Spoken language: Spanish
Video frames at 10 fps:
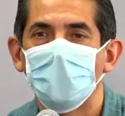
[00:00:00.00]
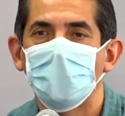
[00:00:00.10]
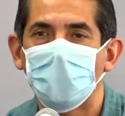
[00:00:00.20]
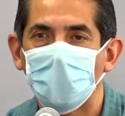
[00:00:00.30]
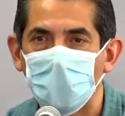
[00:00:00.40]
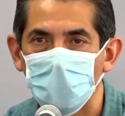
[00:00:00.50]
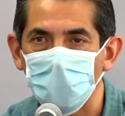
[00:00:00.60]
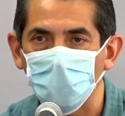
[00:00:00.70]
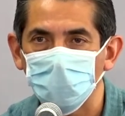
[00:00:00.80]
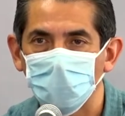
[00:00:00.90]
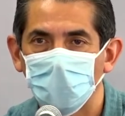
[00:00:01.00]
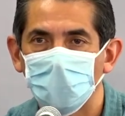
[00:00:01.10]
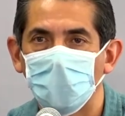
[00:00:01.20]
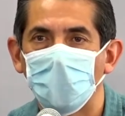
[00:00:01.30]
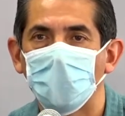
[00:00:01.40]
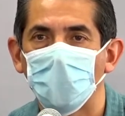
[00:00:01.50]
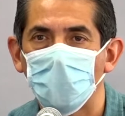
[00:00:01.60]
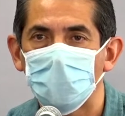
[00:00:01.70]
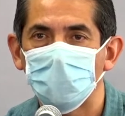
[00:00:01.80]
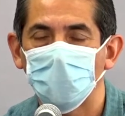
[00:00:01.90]
requerimos de la
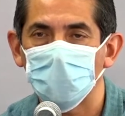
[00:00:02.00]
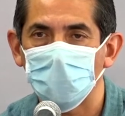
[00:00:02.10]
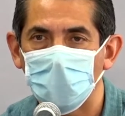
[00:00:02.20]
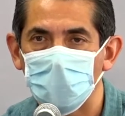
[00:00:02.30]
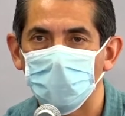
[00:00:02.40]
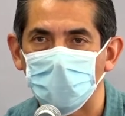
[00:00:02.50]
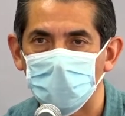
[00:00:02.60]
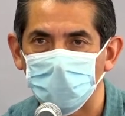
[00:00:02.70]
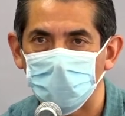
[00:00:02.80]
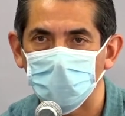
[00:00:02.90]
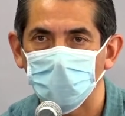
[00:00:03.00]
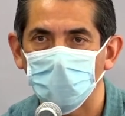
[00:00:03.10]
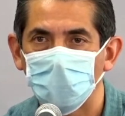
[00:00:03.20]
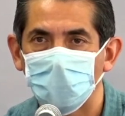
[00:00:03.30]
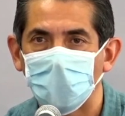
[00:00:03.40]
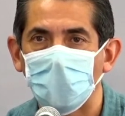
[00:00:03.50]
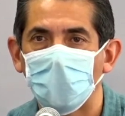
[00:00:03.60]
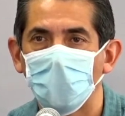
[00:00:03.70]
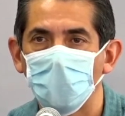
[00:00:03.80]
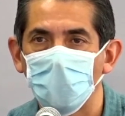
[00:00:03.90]
corresponsabilidad y participación de cada
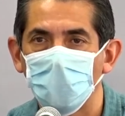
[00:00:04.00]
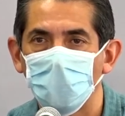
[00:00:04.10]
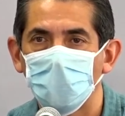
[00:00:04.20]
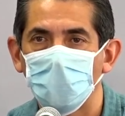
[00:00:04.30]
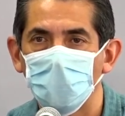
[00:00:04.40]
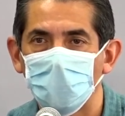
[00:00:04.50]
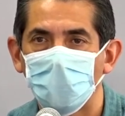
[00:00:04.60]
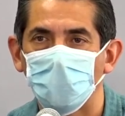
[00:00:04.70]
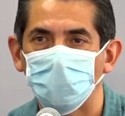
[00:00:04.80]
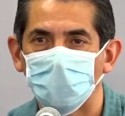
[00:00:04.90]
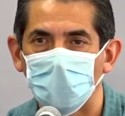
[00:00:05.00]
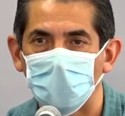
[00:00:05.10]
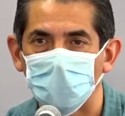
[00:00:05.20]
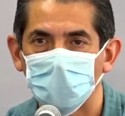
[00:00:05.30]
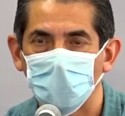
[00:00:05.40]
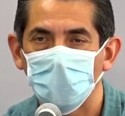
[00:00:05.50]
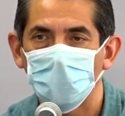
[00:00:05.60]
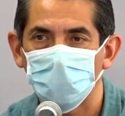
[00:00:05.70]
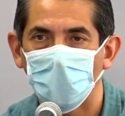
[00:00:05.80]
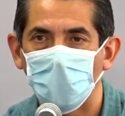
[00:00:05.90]
uno y una de ustedes.
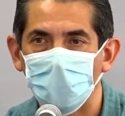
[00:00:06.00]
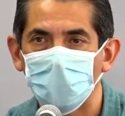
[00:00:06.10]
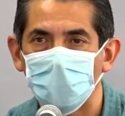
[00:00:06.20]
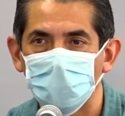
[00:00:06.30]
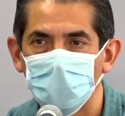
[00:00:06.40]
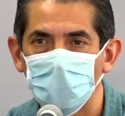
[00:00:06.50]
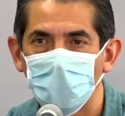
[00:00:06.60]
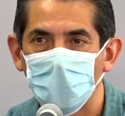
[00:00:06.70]
Solamente así